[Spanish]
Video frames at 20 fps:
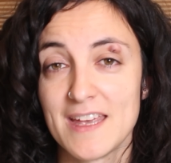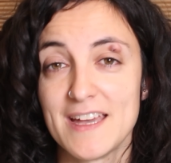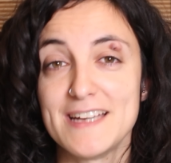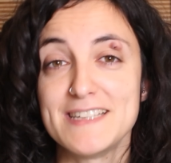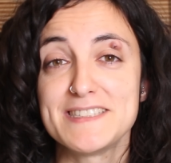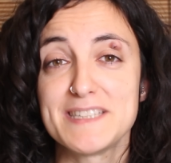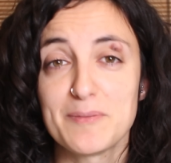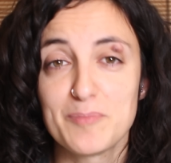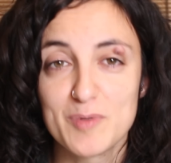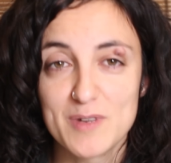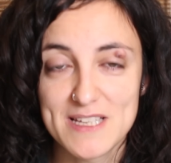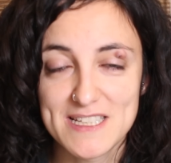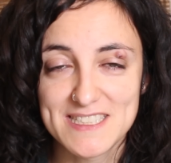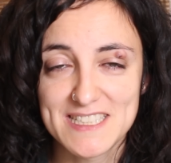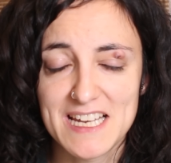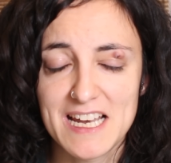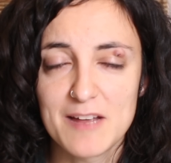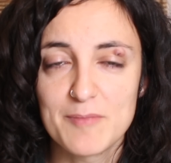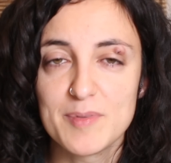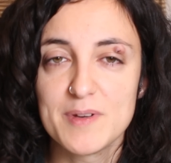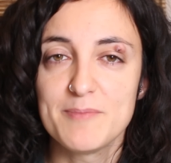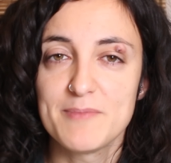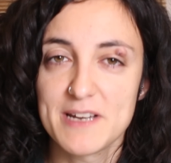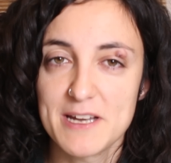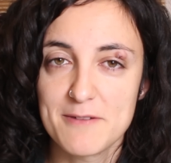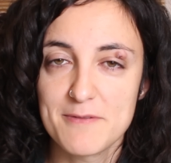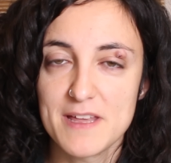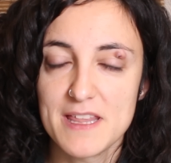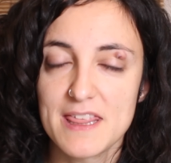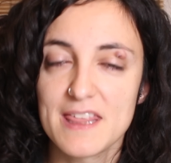Esta puede ser la
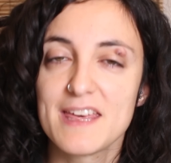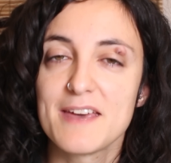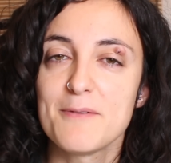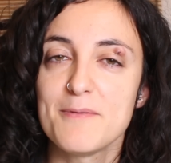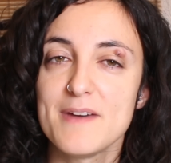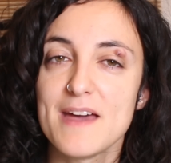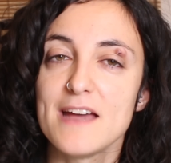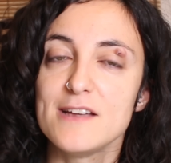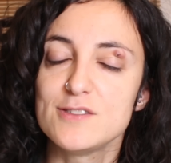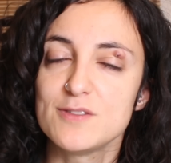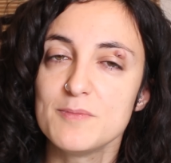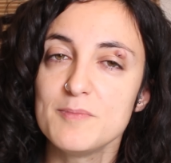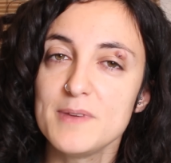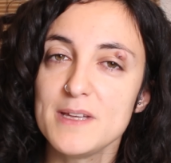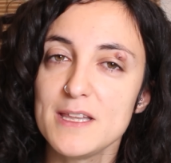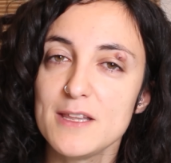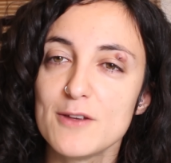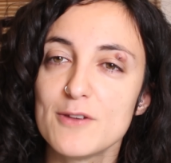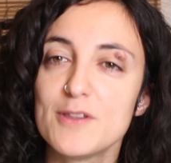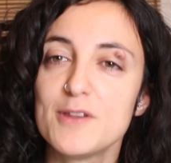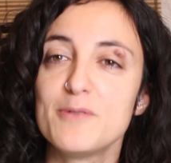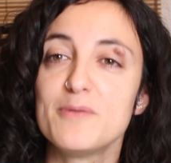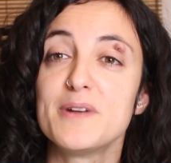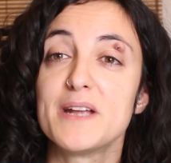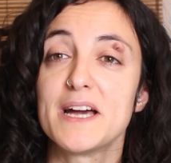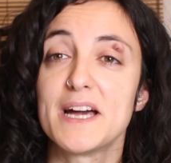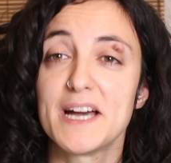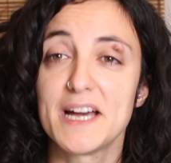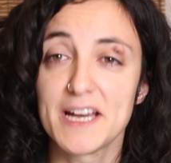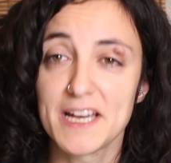primera vez que veáis un vídeo de
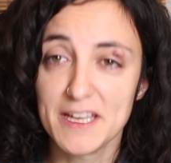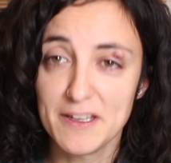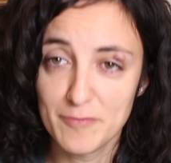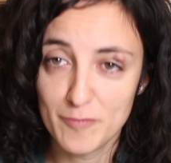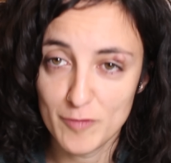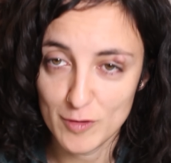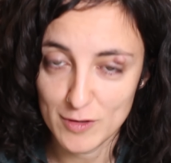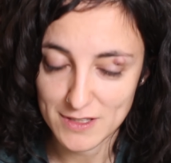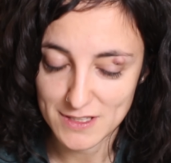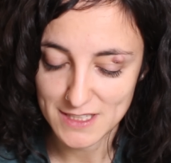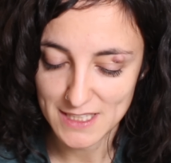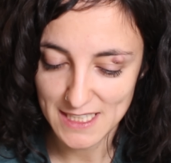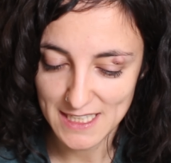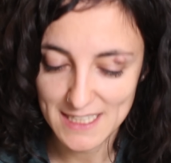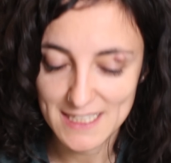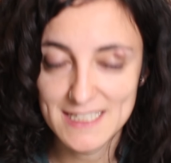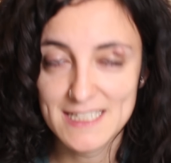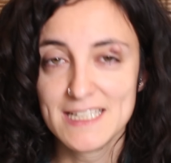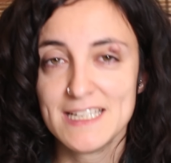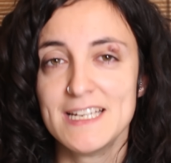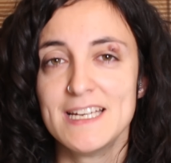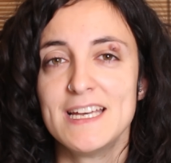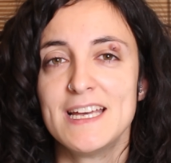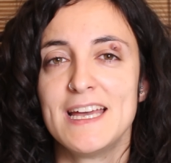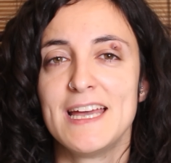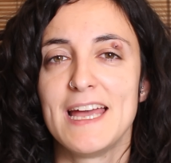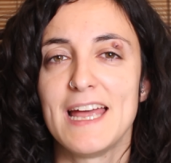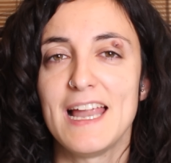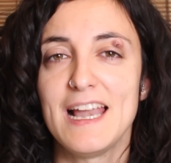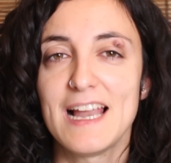una influencer
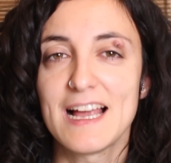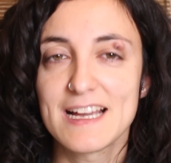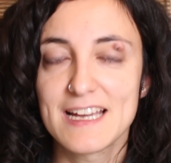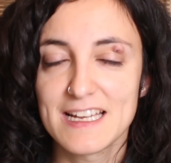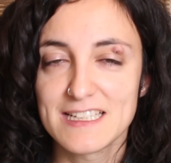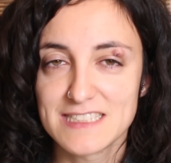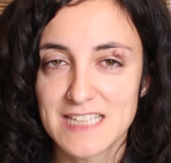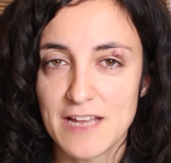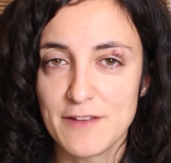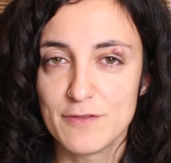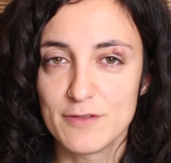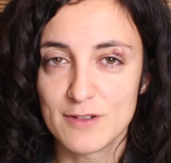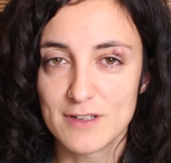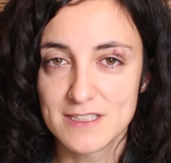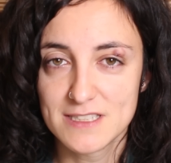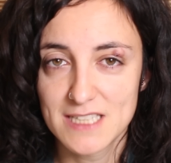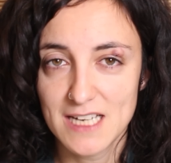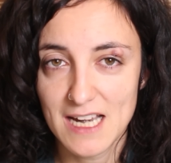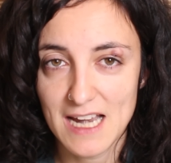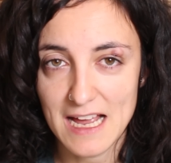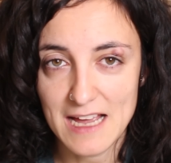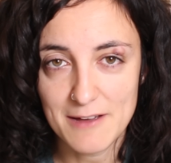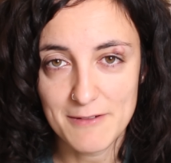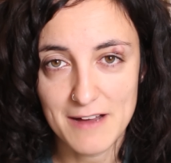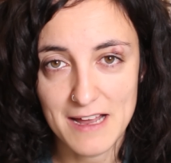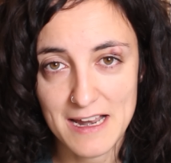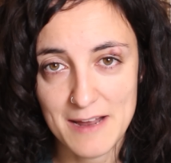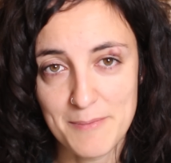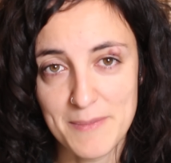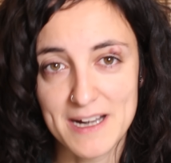en la que es la influencer la que
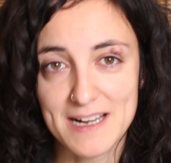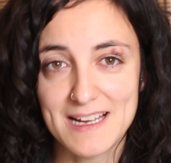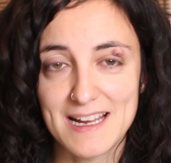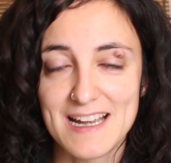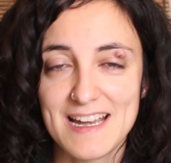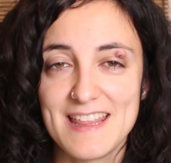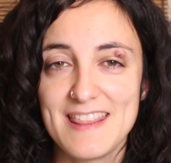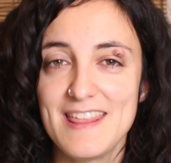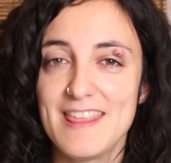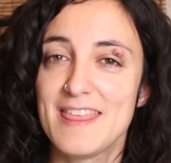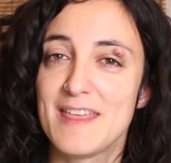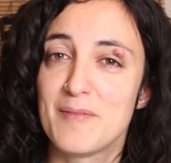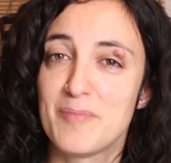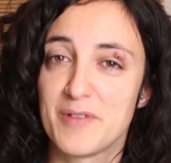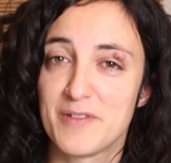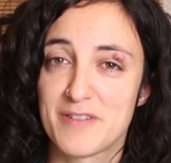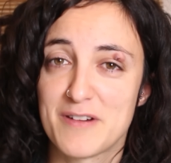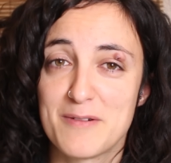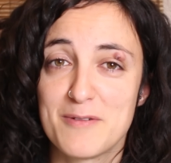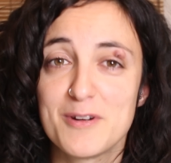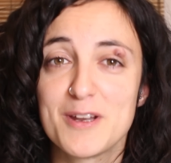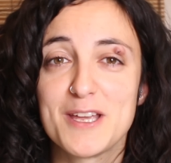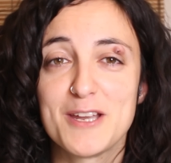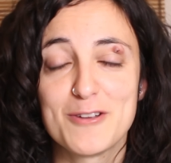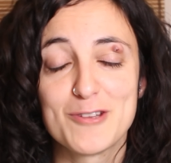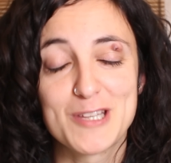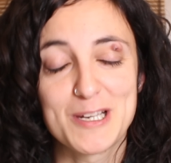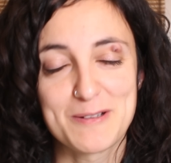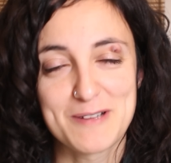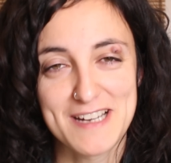va a la marca y le dice por favor
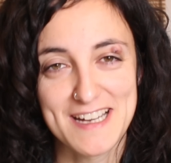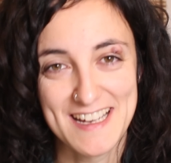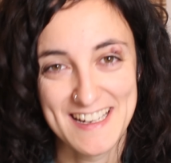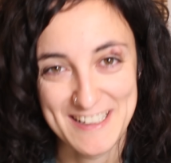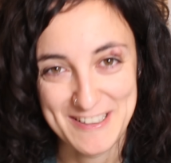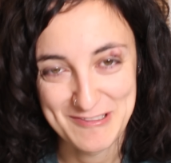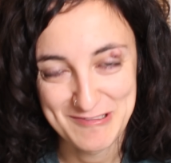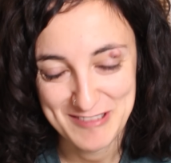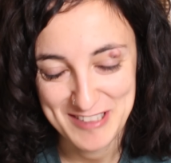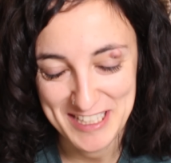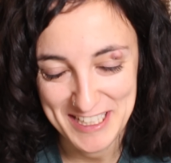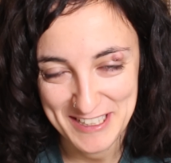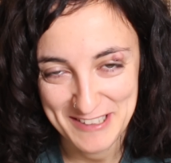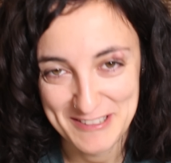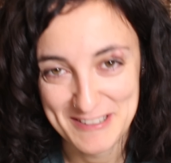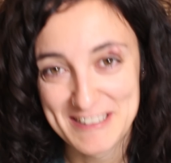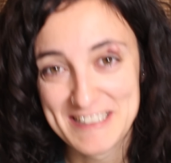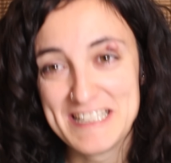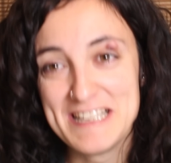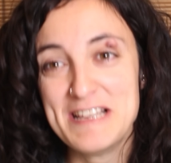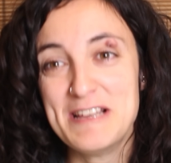quiero trabajar contigo.